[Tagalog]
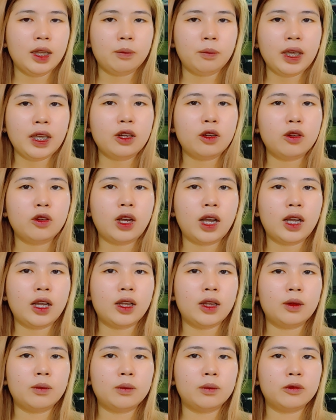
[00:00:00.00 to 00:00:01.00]
Pero
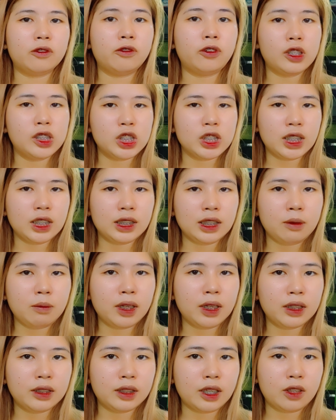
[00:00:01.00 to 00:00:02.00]
um, fortunately
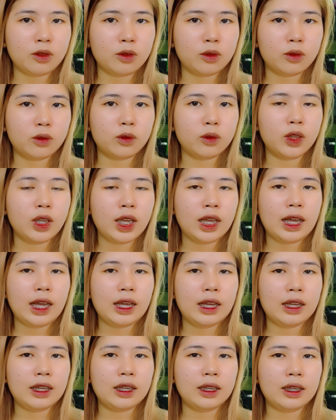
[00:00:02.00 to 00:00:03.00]
maganda yung
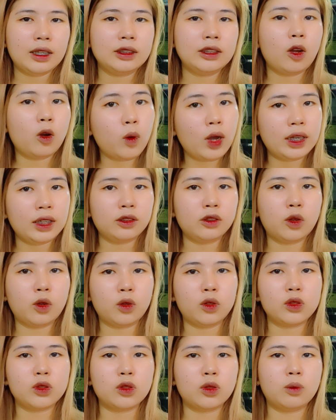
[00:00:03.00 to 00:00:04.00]
uh, nakuhanan
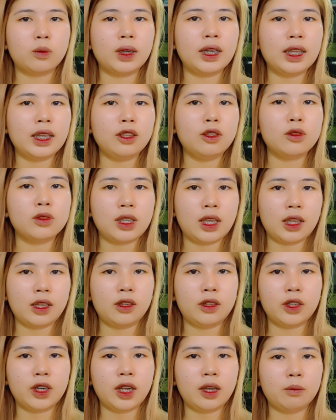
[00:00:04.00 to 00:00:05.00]
ko. So magaling yung
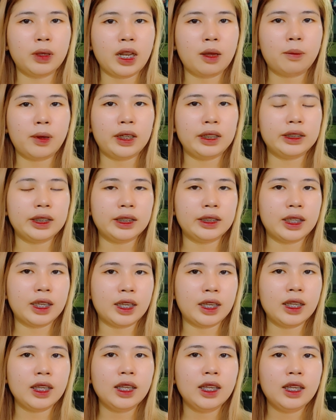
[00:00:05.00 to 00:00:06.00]
seller ang pinapakita
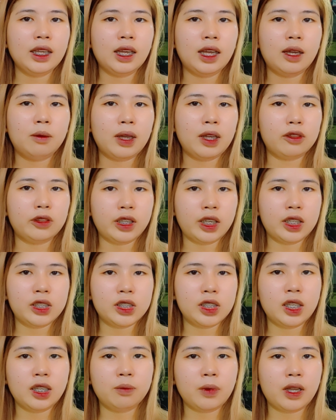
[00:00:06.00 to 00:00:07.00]
niya uh, bago niya
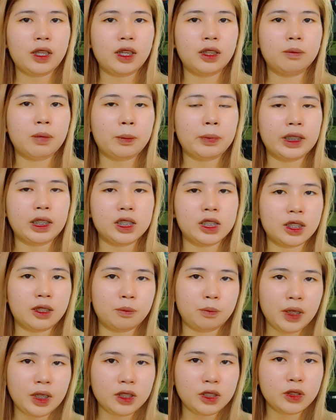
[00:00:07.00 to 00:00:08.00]
i-ship, uh, nagpapadala siya
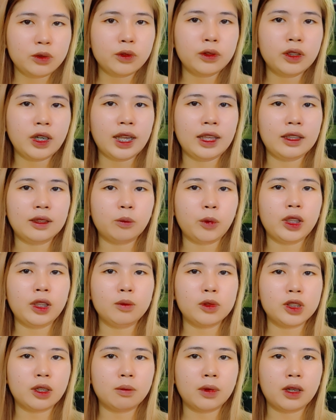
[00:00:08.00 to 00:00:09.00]
ng picture and pwede
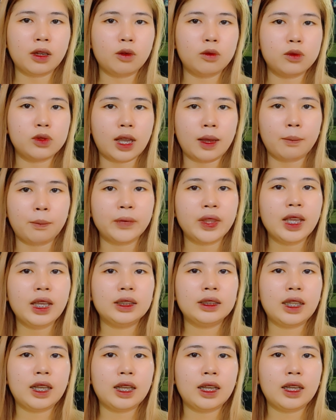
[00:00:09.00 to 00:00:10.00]
mo siyang makausap
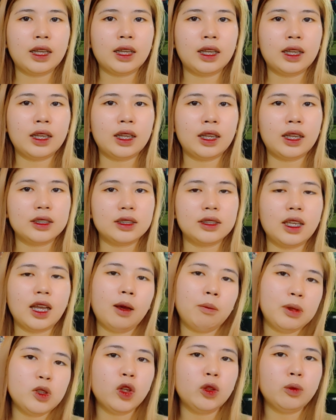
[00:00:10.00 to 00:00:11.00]
na
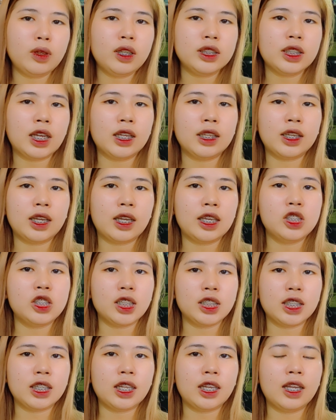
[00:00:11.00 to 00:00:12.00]
abisuhan mo lang siya na
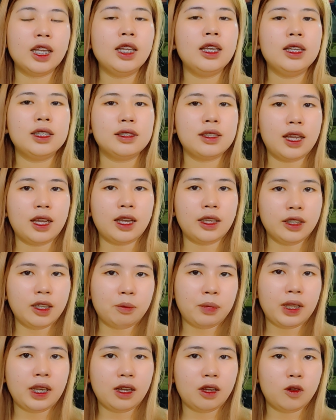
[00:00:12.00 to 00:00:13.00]
i-check niya na sa kanya
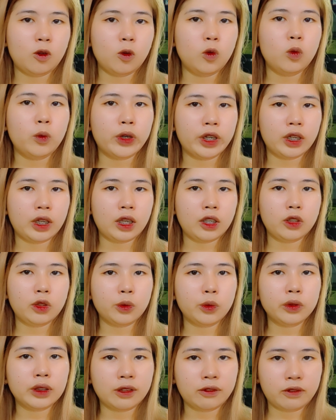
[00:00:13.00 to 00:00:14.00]
pa lang kung working
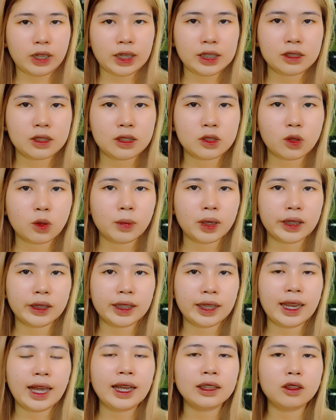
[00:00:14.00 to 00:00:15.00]
yung device. So
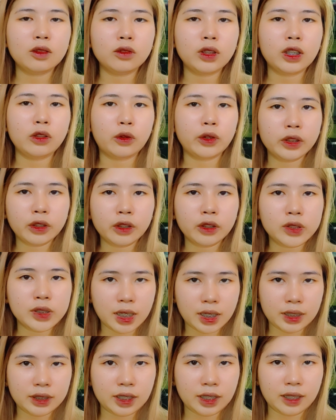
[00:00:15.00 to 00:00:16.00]
maganda. Lahat nung in-order ko
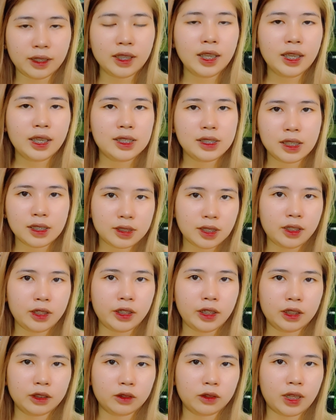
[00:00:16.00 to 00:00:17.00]
sa kanya, isang seller
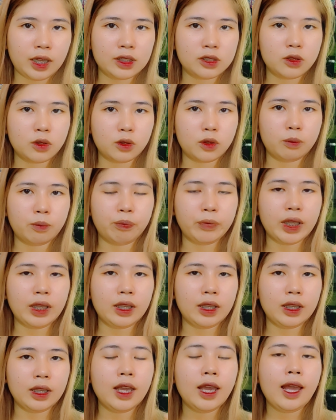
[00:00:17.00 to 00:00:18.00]
lang to guys. So
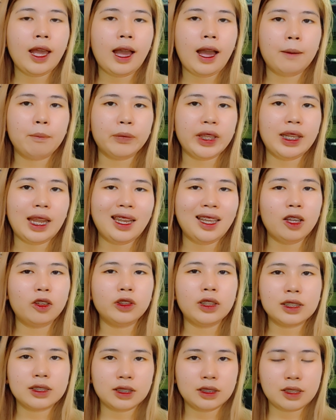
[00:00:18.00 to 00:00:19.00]
i, um, ilalagay ko
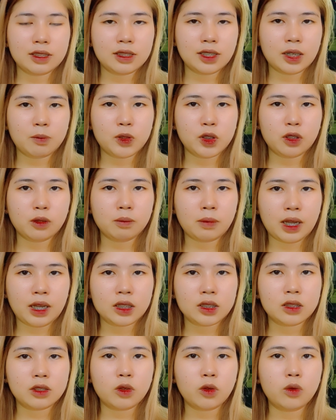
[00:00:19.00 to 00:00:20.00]
na lang sa description
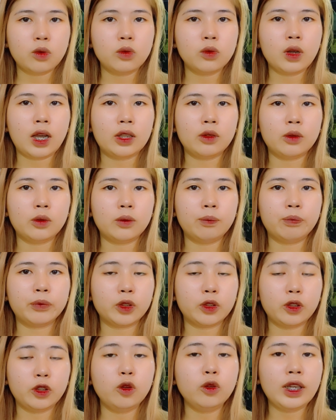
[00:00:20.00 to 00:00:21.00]
box kung anong
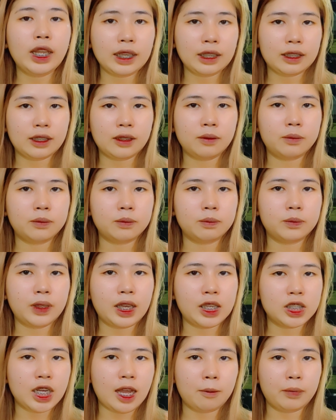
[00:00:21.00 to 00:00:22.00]
yung yung link
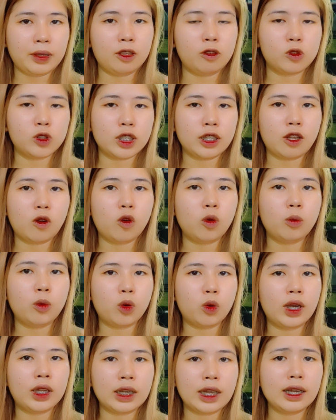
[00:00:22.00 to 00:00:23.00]
kay Shopee kung saan ako
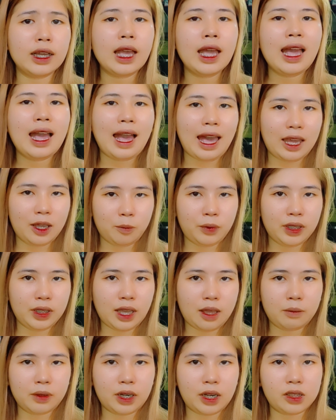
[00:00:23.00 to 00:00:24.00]
kumukuha ng IP
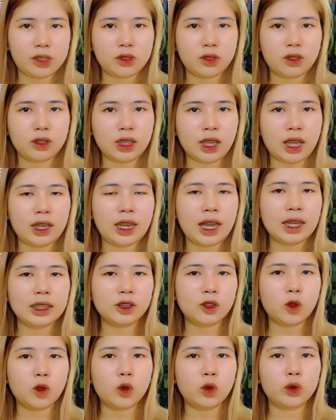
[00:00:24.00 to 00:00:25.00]
camera. So yun nga,
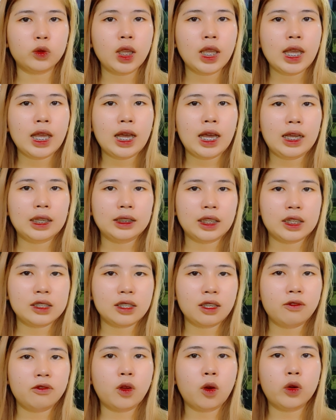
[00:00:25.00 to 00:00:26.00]
lahat nung uh,
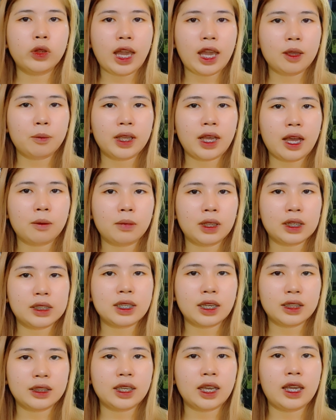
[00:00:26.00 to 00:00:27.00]
na-receive ko na IP camera
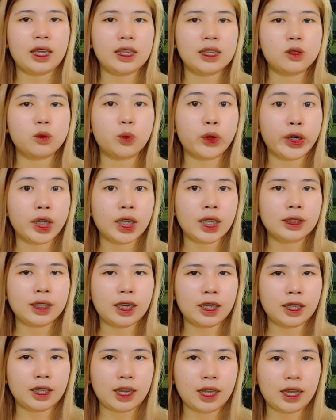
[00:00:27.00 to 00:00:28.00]
sa kanya is working
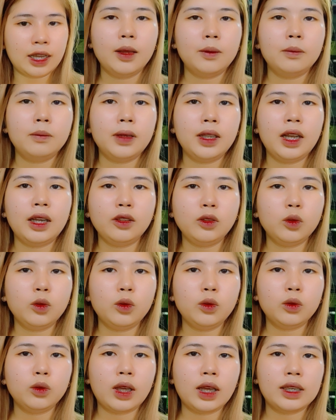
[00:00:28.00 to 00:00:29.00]
talaga lahat. Malaking
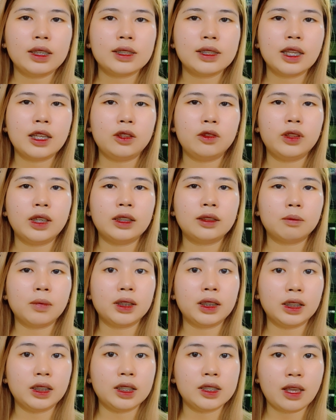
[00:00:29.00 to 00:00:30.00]
tulong to guys, lalo na
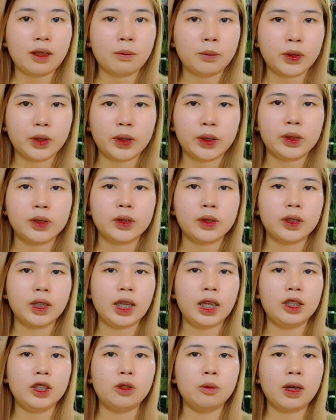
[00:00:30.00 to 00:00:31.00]
magde-December
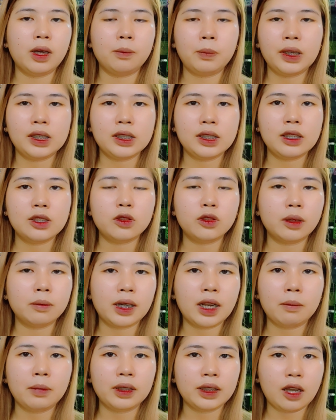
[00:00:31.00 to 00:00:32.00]
and yung mga peak season na
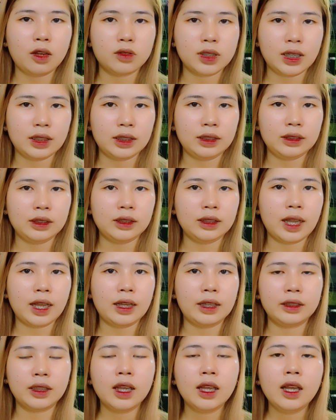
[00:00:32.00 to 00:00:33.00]
maraming tao sa ating
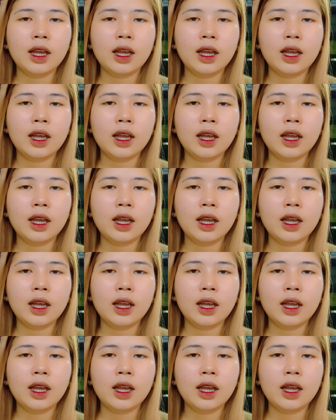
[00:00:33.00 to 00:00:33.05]
tindahan.